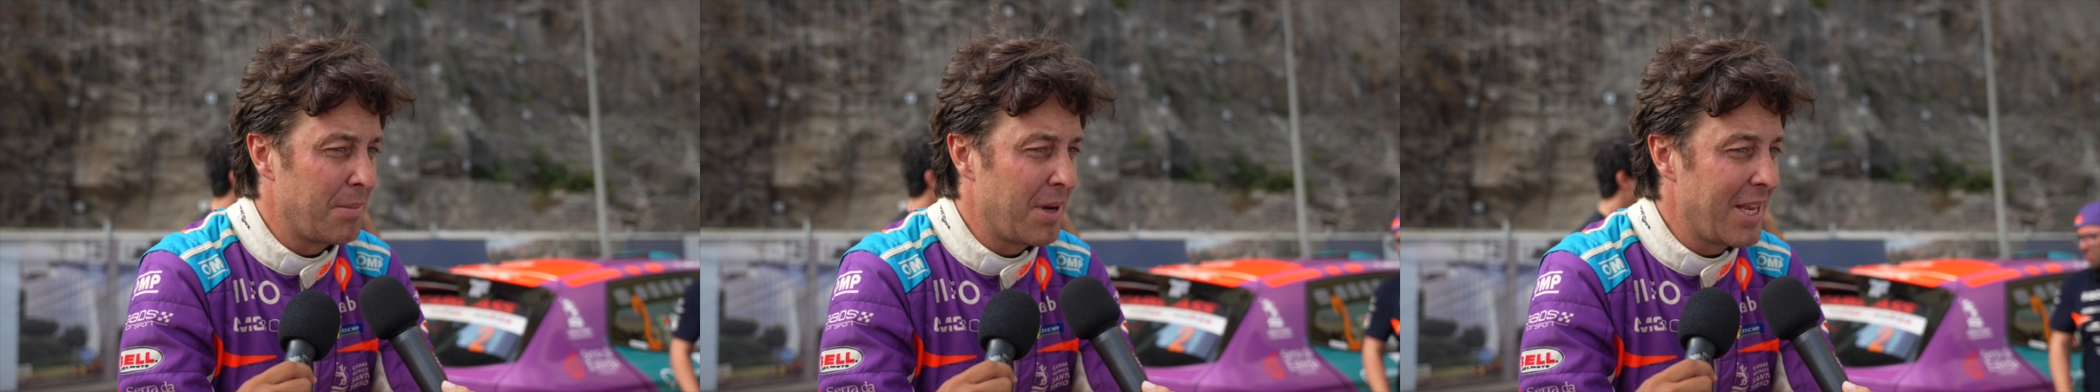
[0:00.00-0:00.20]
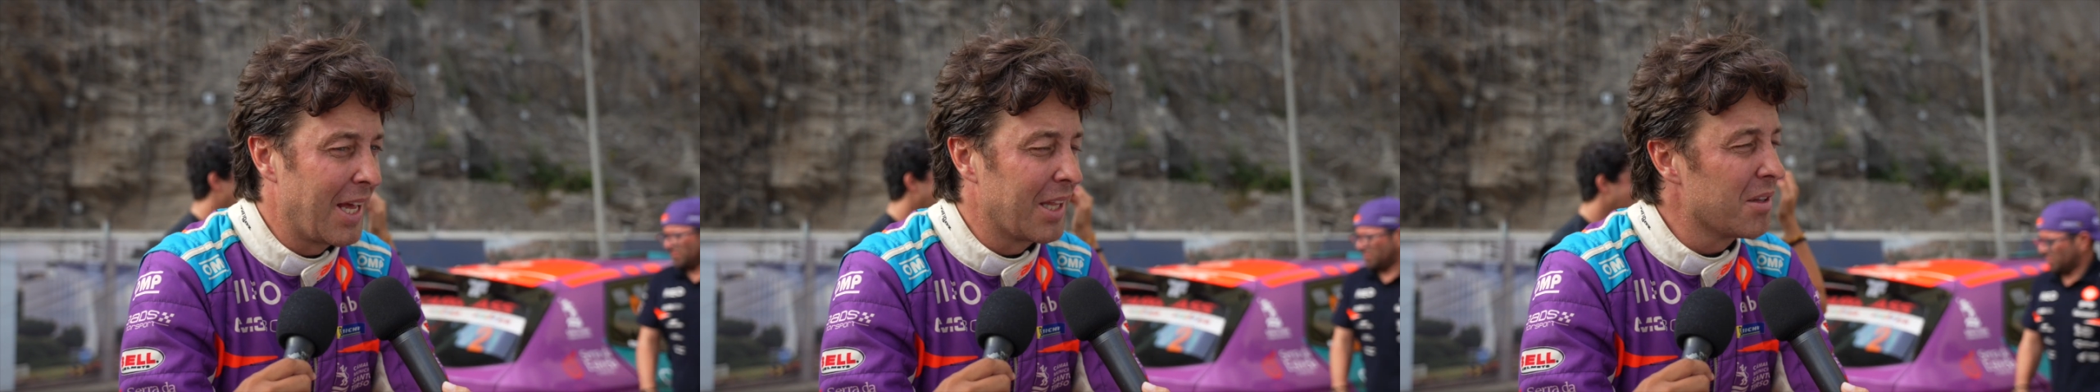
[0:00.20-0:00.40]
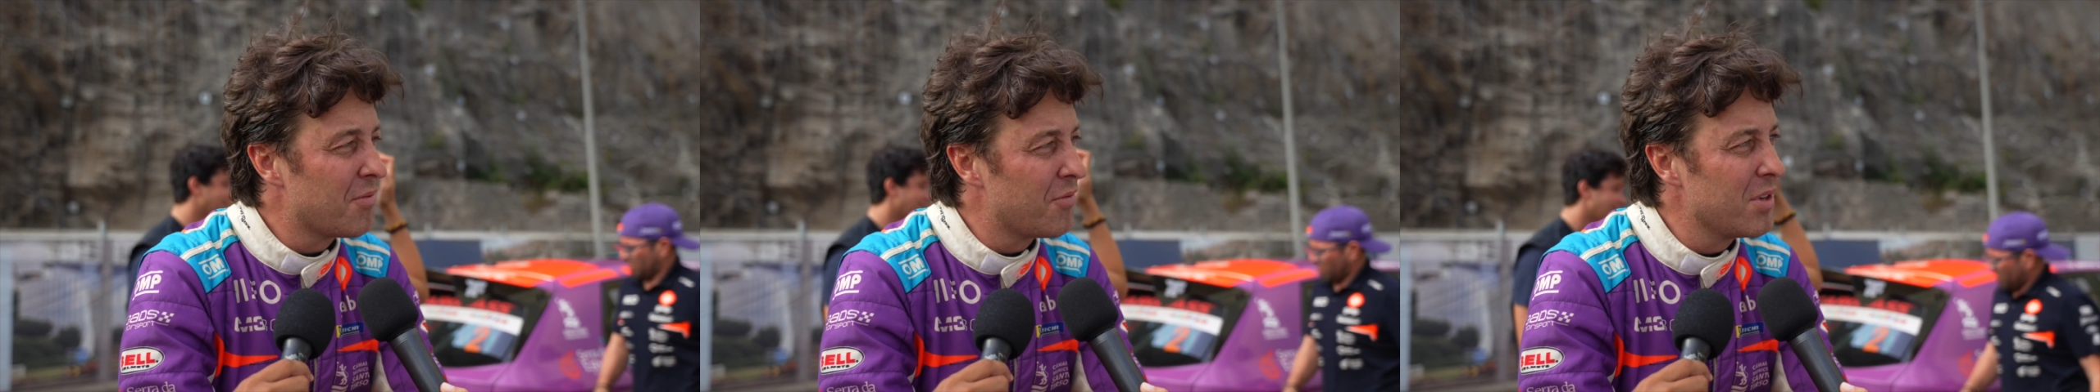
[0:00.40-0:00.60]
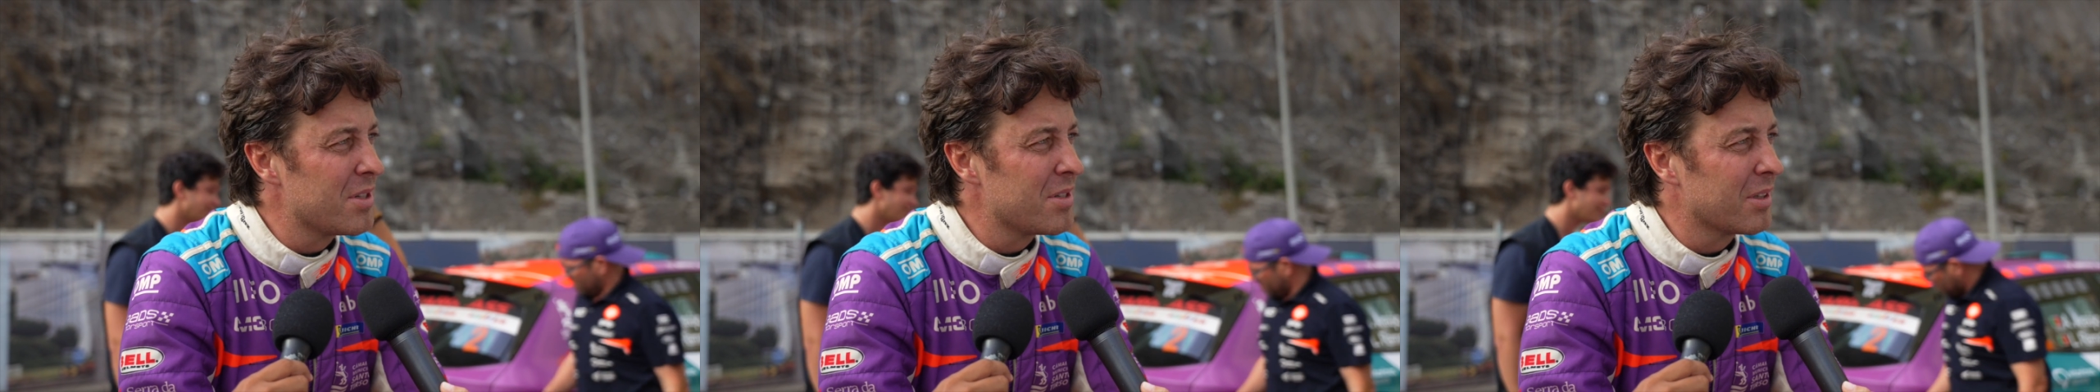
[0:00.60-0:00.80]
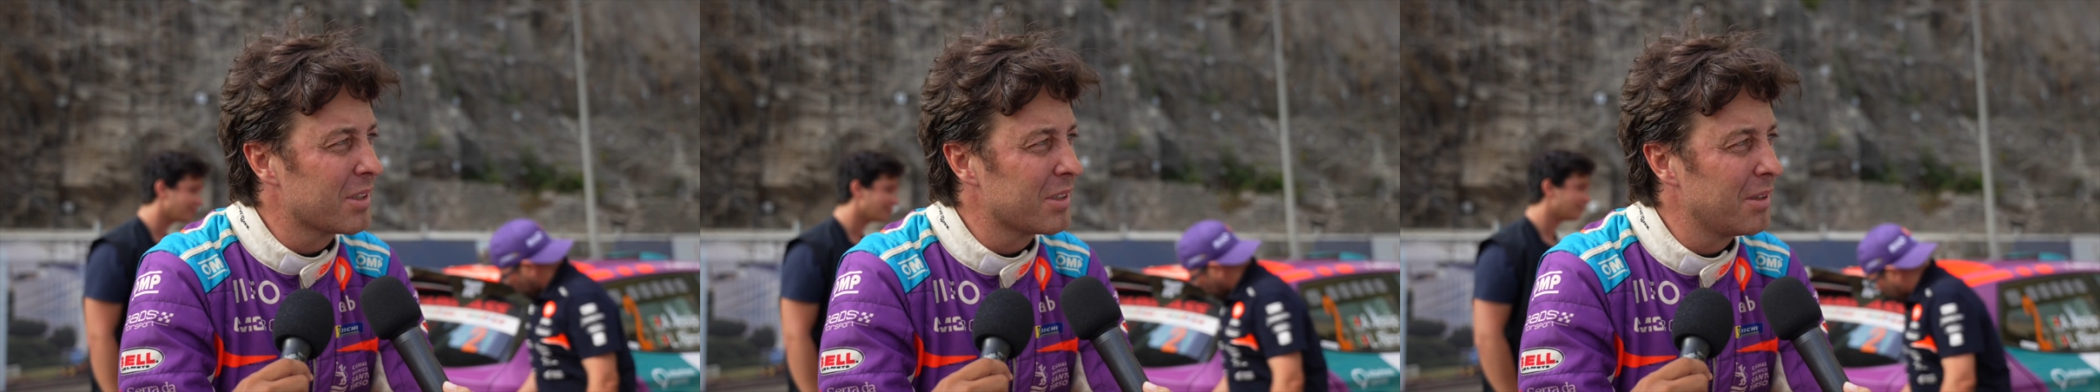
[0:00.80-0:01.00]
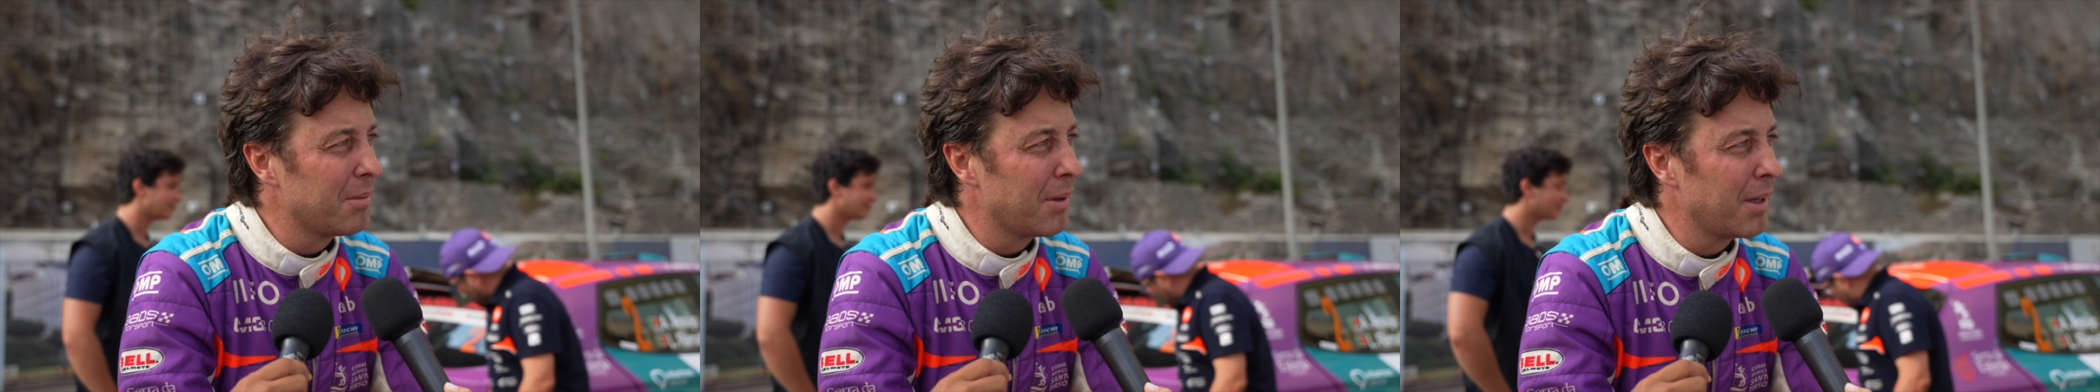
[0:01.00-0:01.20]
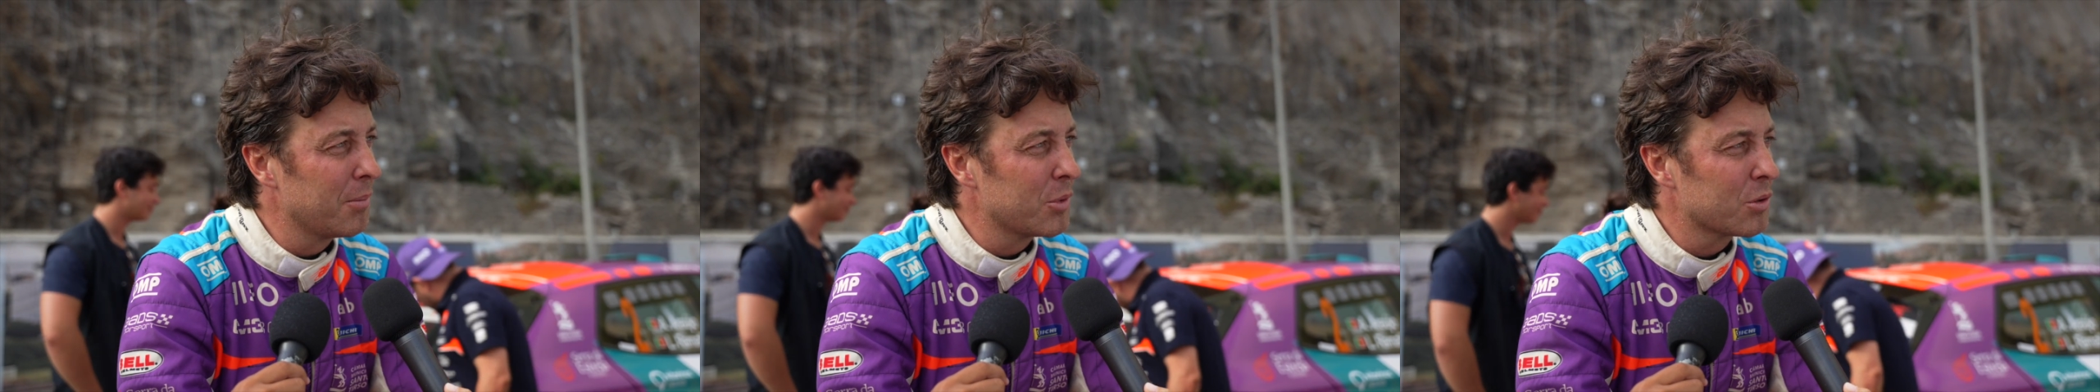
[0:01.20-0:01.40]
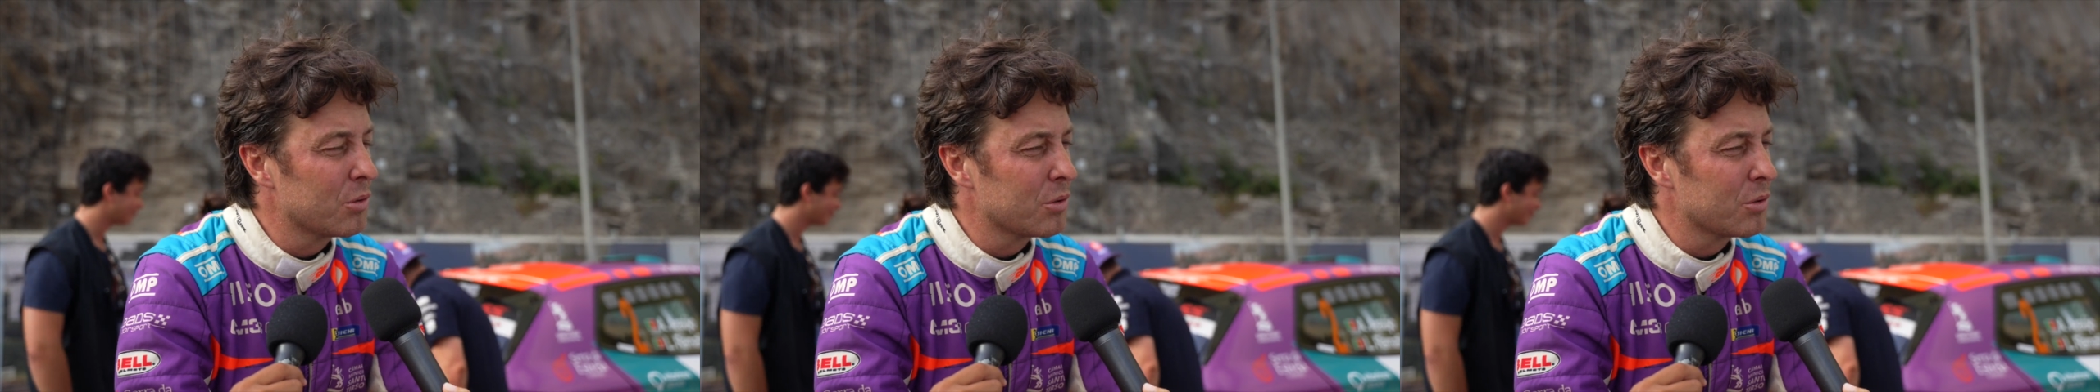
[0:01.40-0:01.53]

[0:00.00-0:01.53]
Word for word: manhã difícil que tivemos,